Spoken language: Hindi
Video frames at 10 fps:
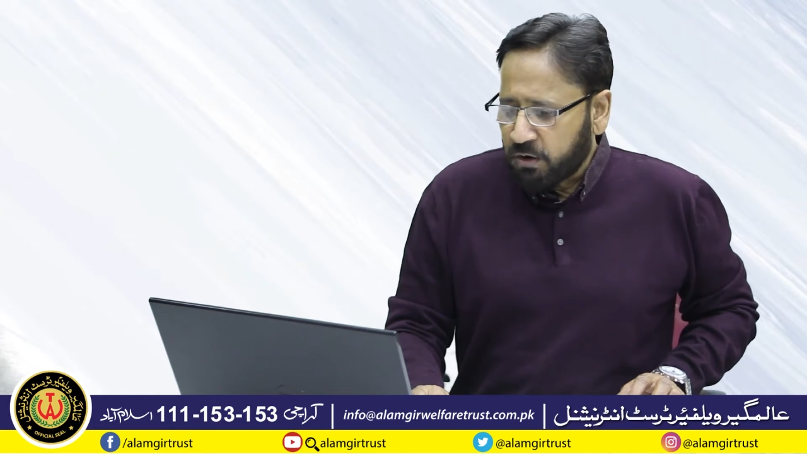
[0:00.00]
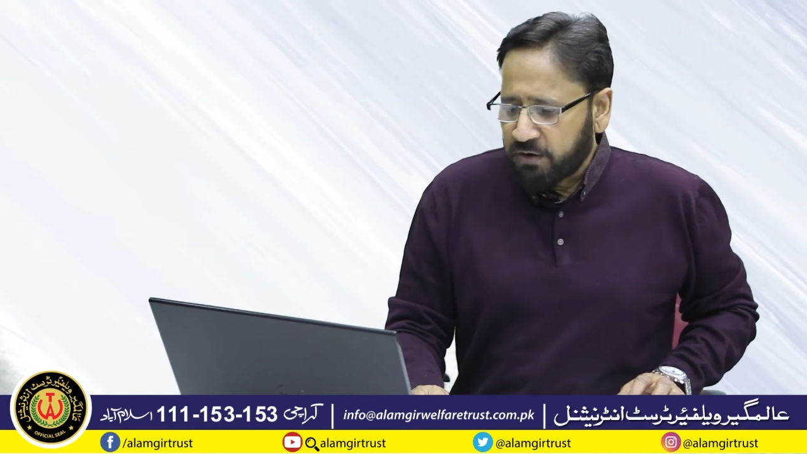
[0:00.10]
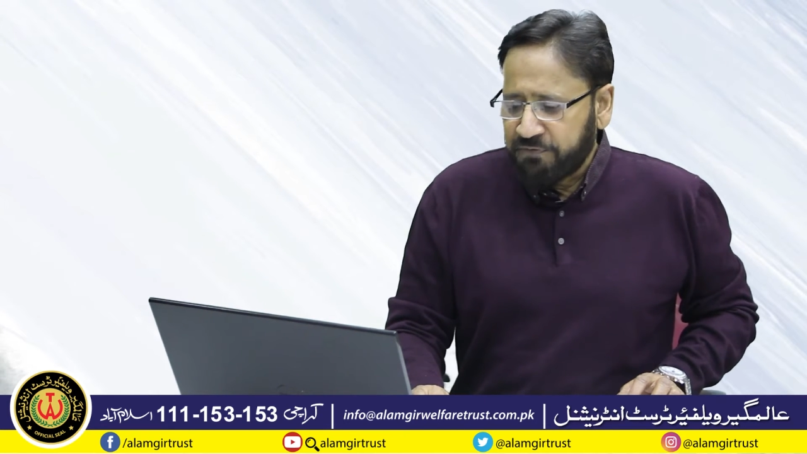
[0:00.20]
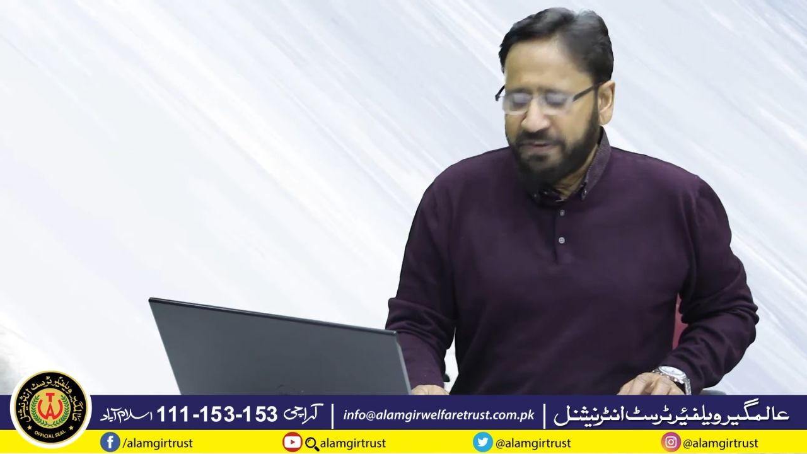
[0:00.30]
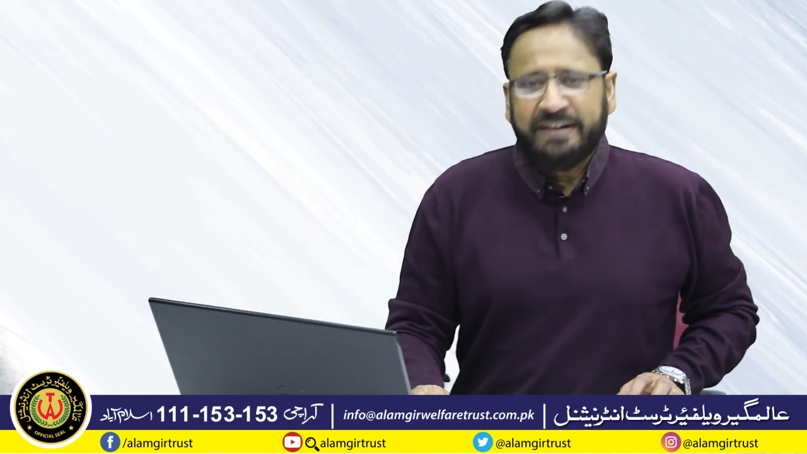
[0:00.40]

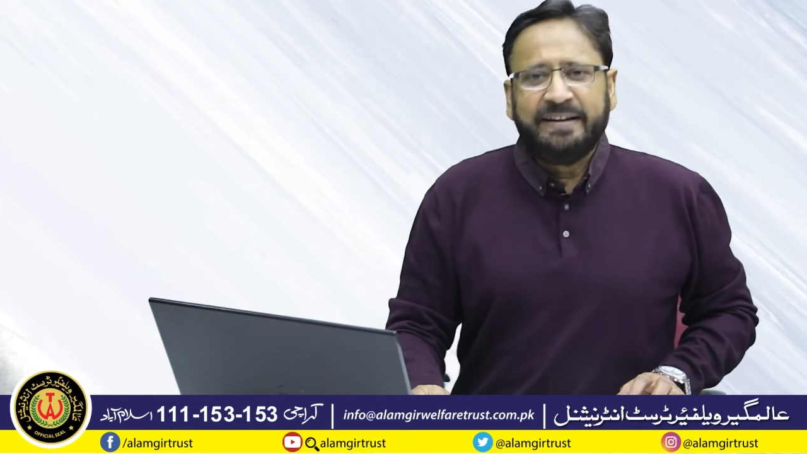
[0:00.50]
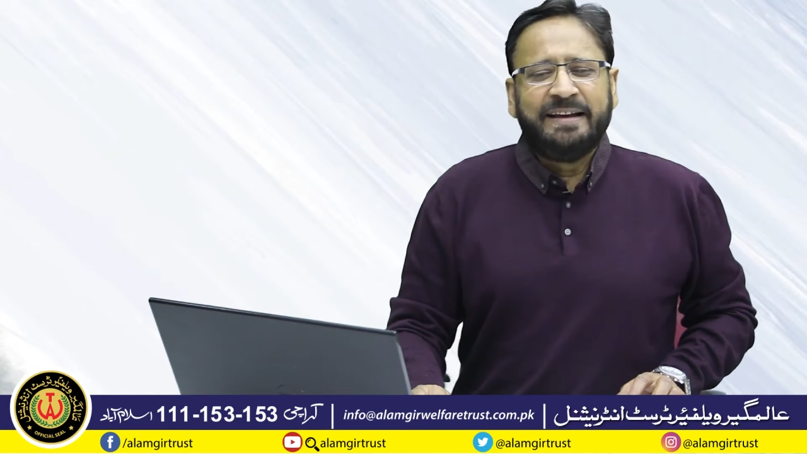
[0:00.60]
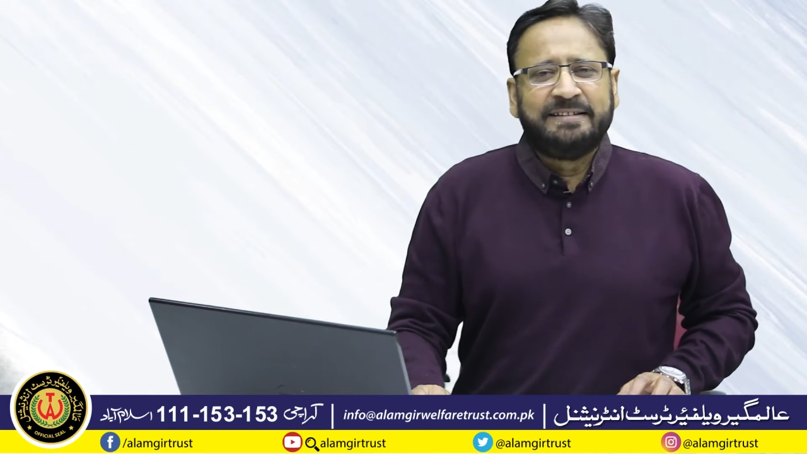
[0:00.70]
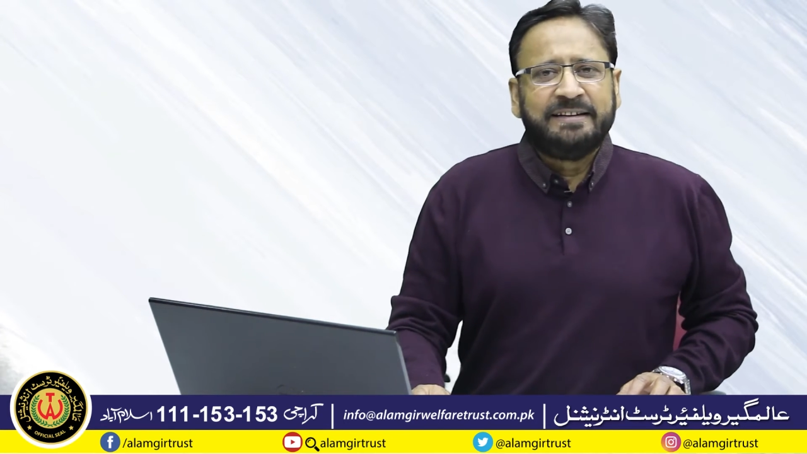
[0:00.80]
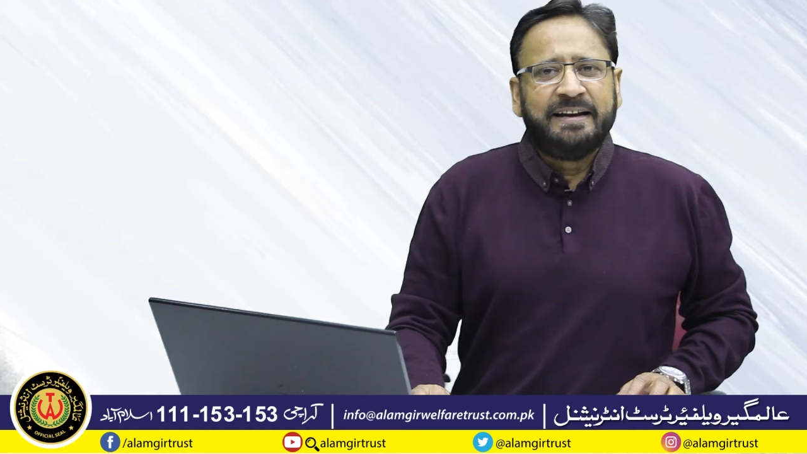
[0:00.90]
और फैटी
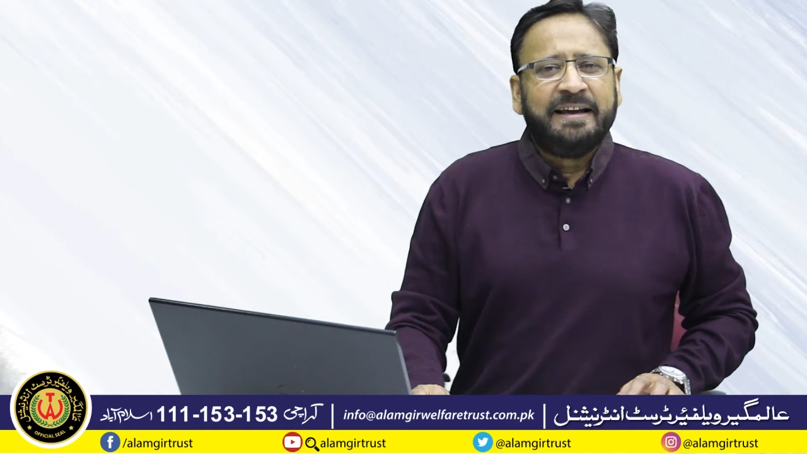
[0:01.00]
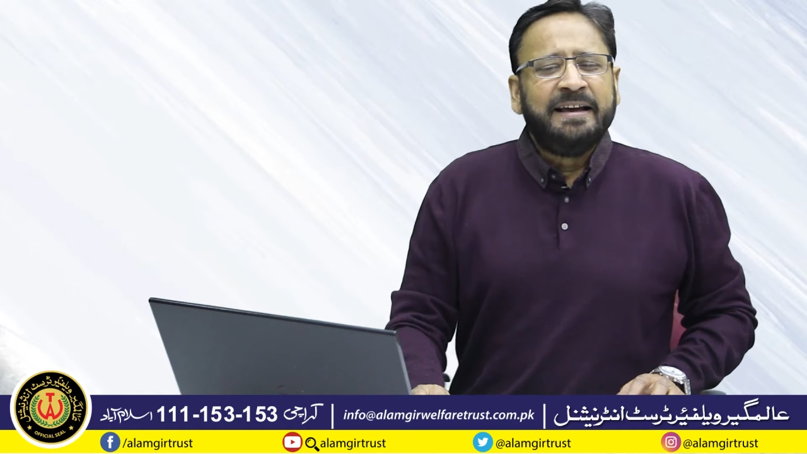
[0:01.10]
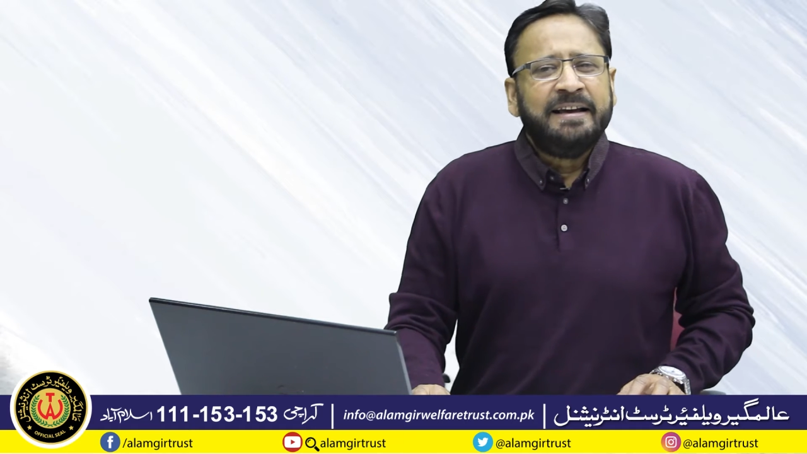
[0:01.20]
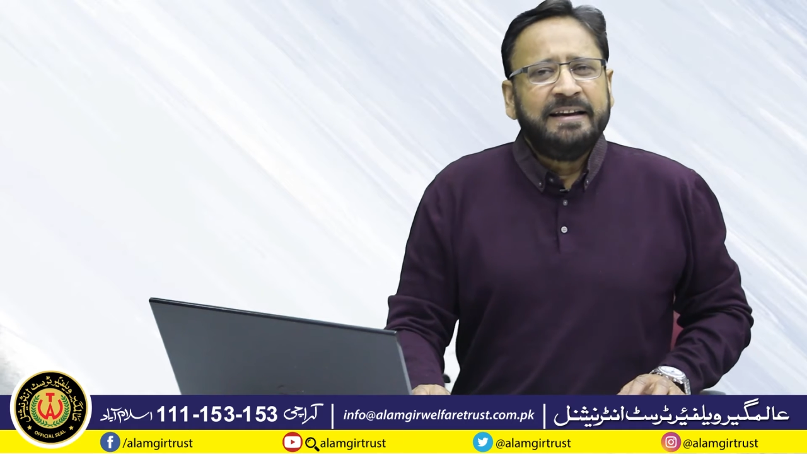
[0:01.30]
एसिड है